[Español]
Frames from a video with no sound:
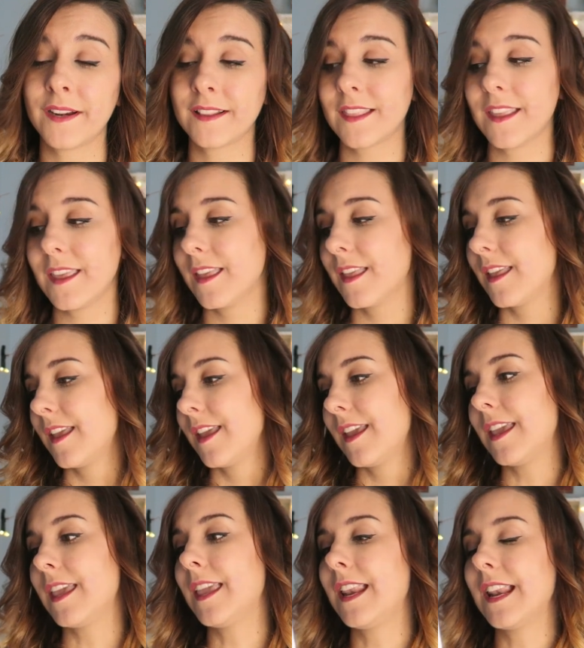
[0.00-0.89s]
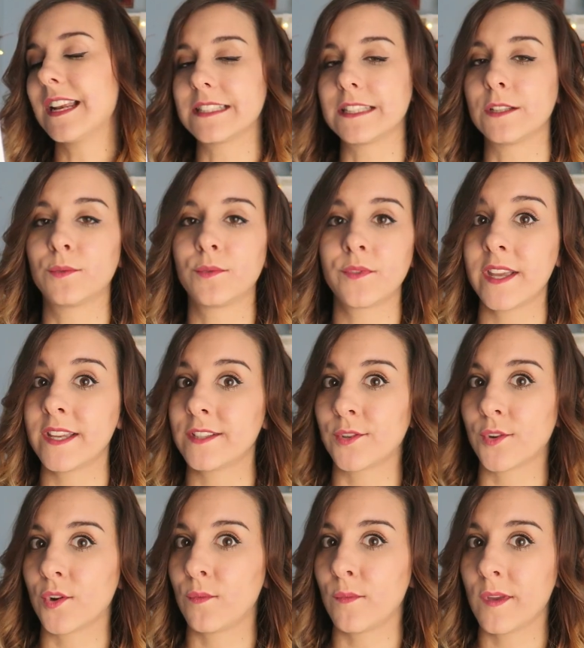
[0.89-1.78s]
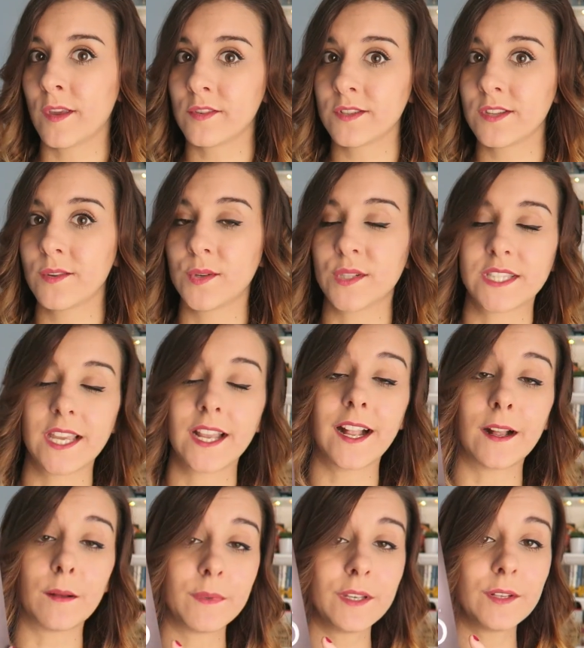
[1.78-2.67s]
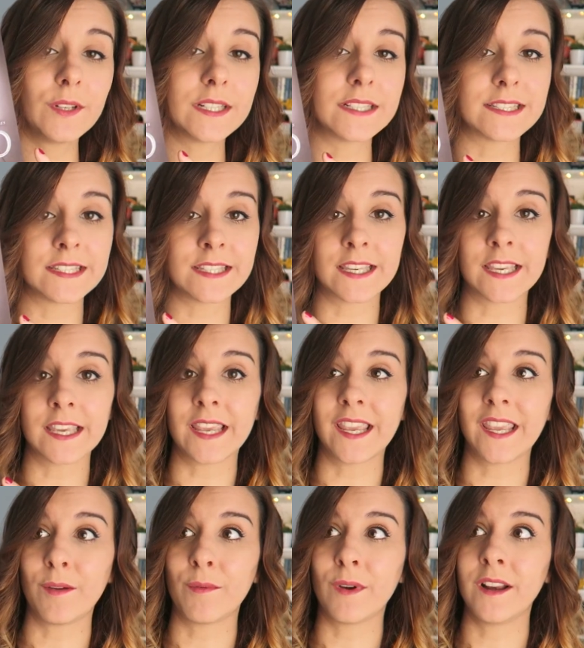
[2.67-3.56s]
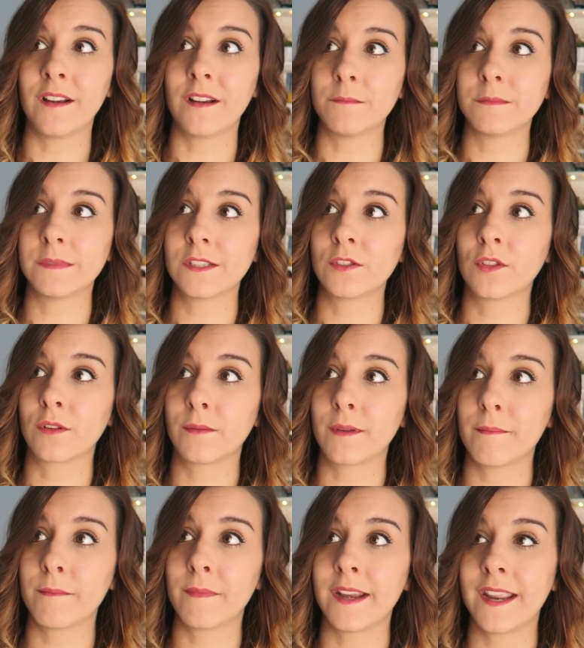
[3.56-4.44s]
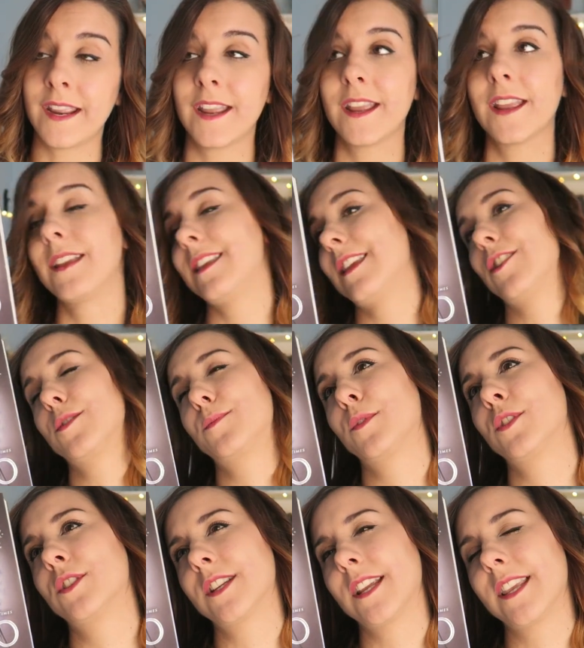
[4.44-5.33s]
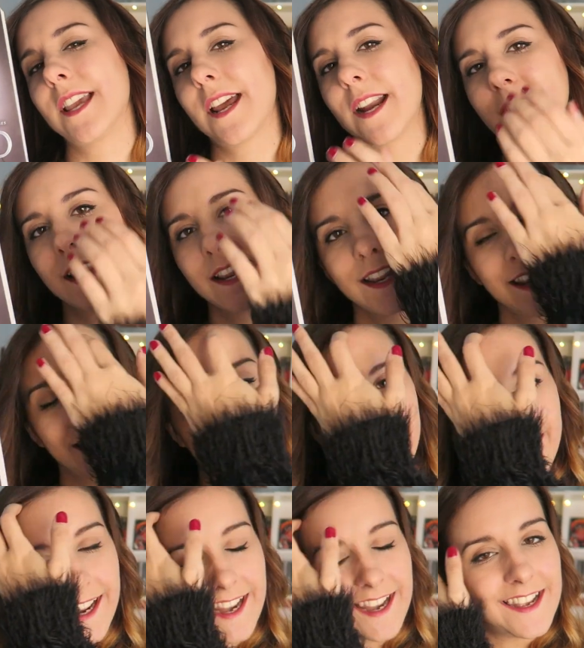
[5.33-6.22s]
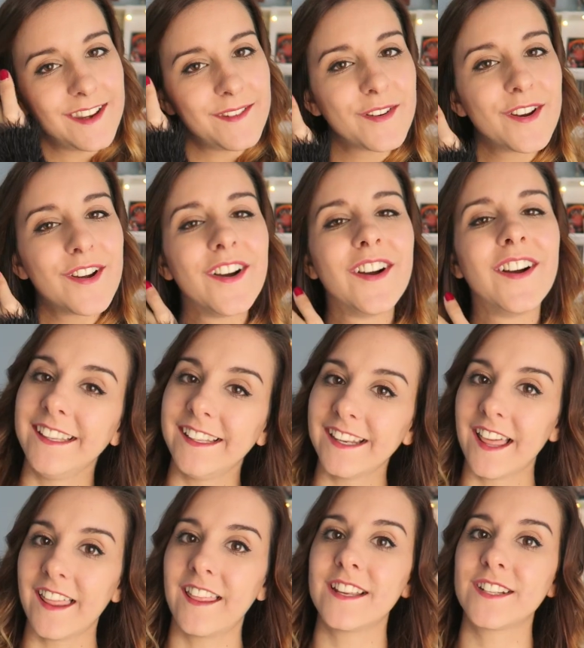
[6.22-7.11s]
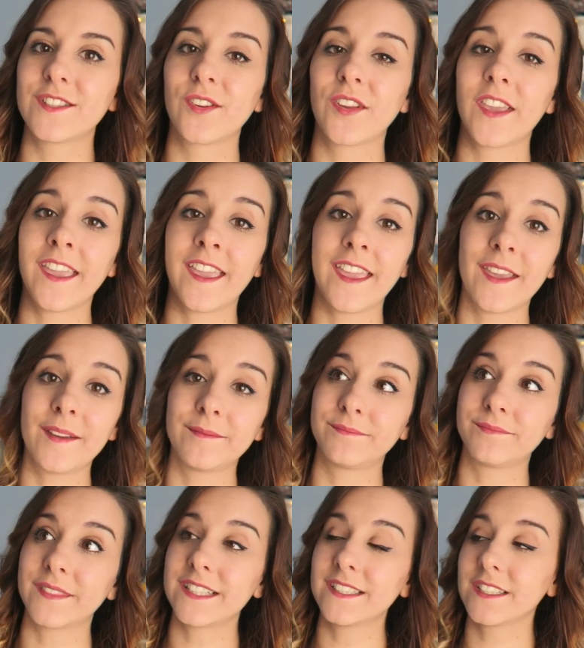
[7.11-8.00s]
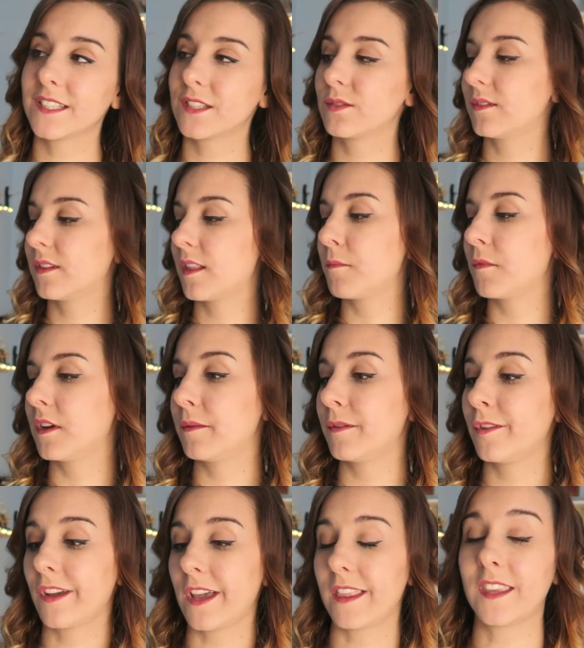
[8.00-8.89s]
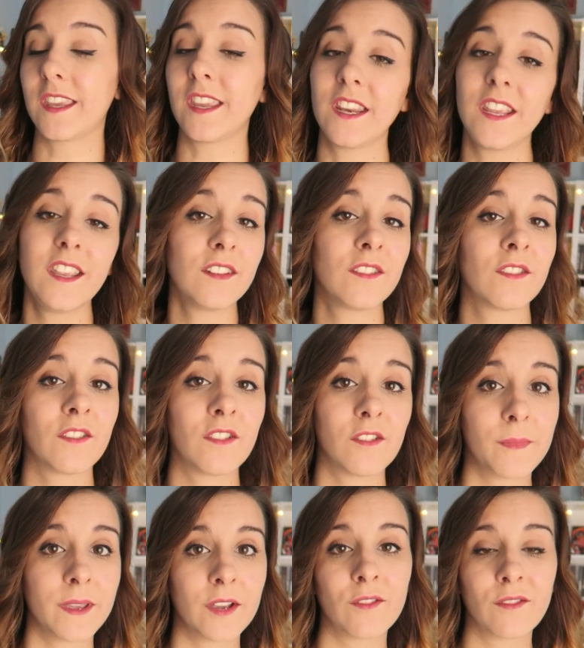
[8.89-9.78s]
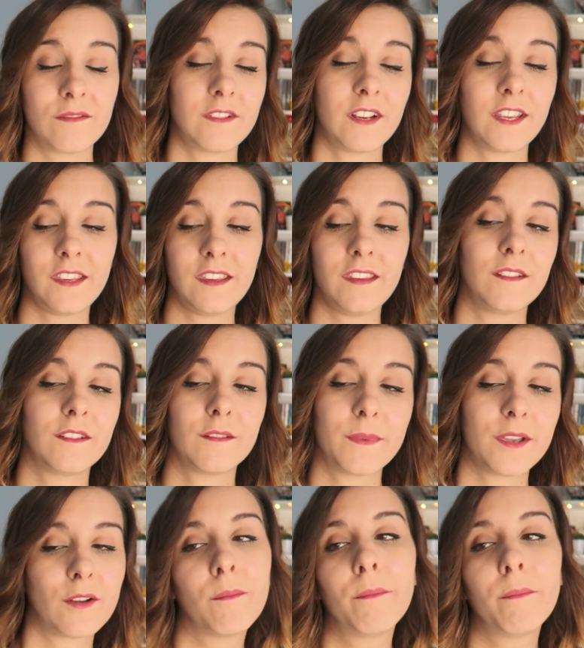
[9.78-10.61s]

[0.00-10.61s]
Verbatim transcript: parte y la segunda, eso, como ya os digo, está en camino, así que igual en el mes de noviembre ya os puedo enseñar eh, el libro Y nada, eso, que mm, este es el último libro que adquirí, no me cogí, no me